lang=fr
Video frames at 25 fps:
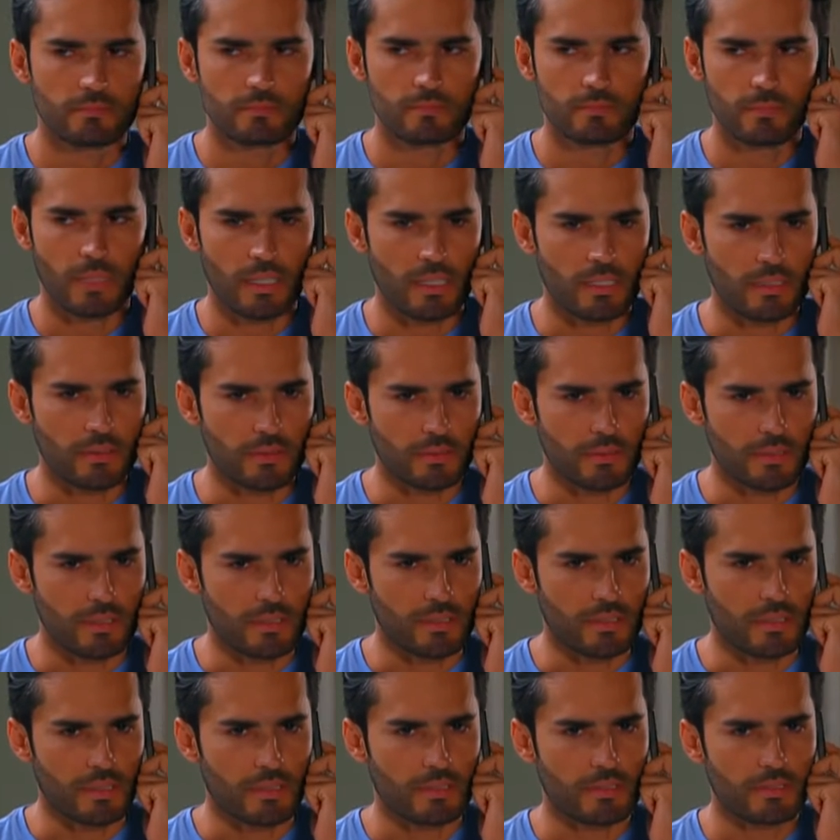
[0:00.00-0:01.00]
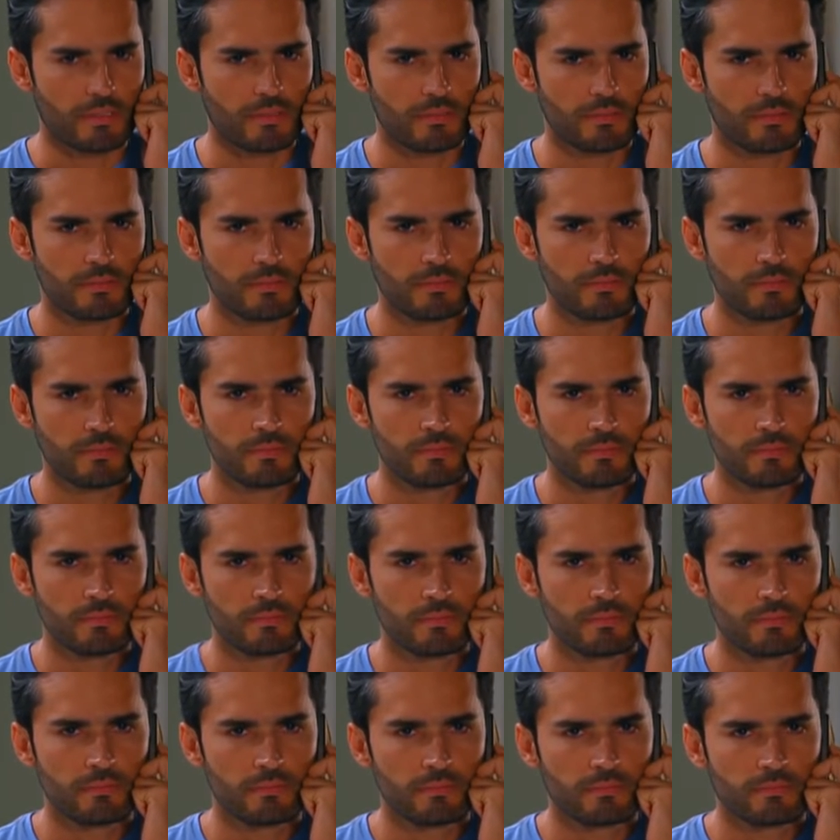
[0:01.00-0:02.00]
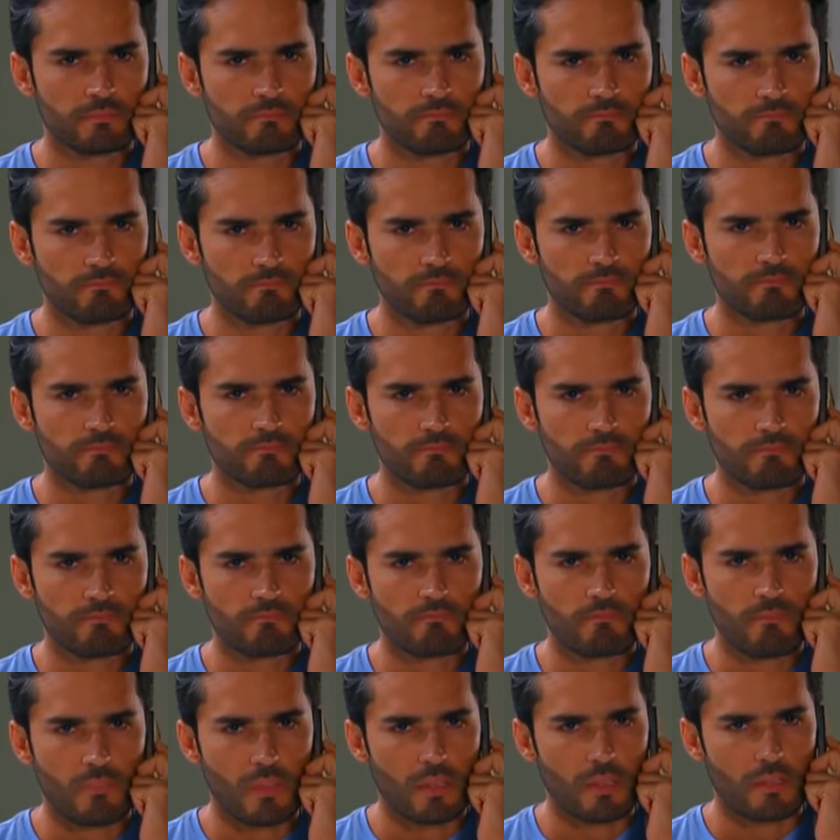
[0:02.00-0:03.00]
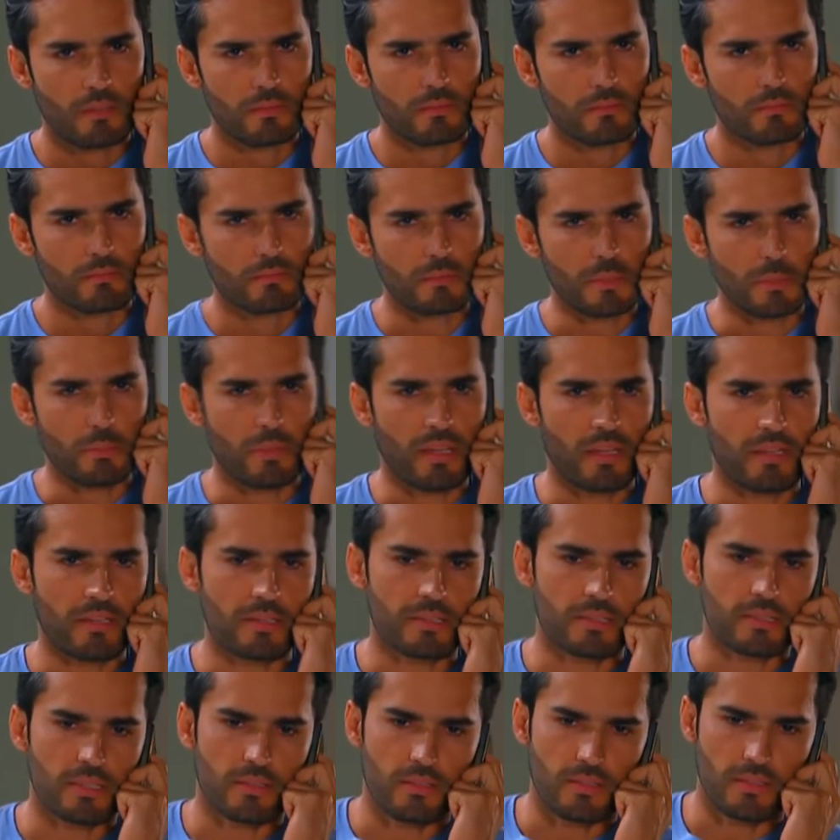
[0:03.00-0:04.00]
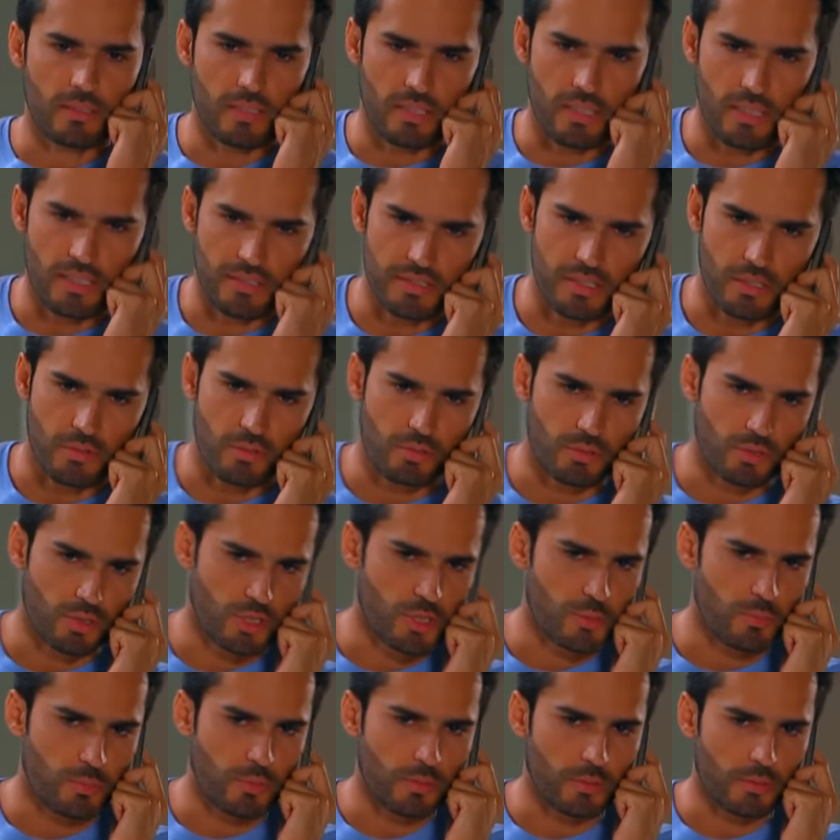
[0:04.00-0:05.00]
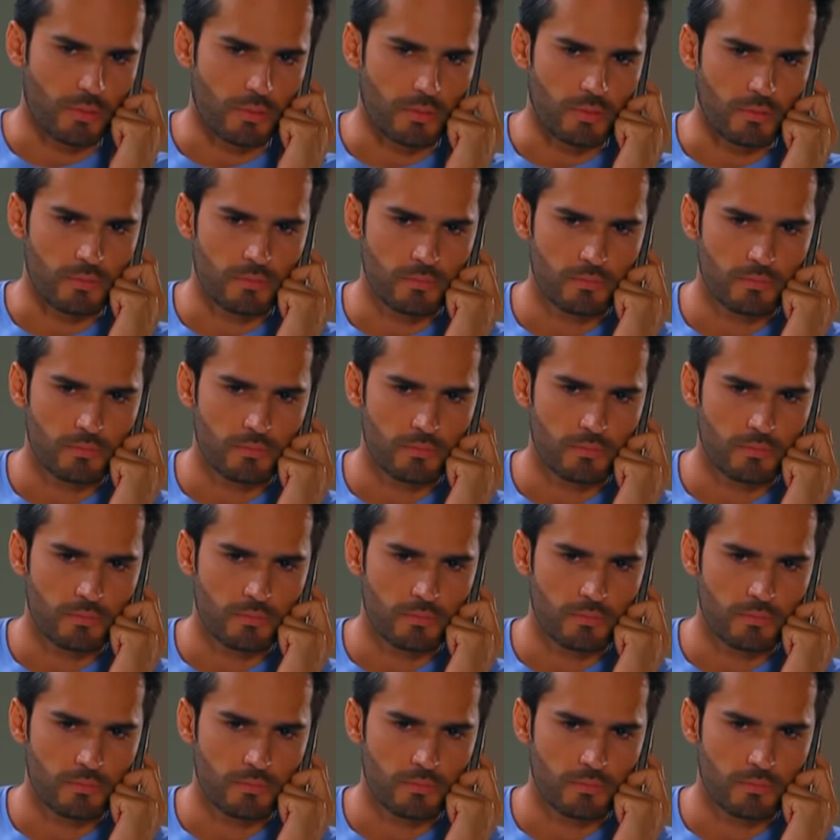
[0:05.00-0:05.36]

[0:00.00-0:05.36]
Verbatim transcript: Mauvaise nouvelle. Qu'est-ce qu'il y a Mon père était sur le bateau quand il a explosé.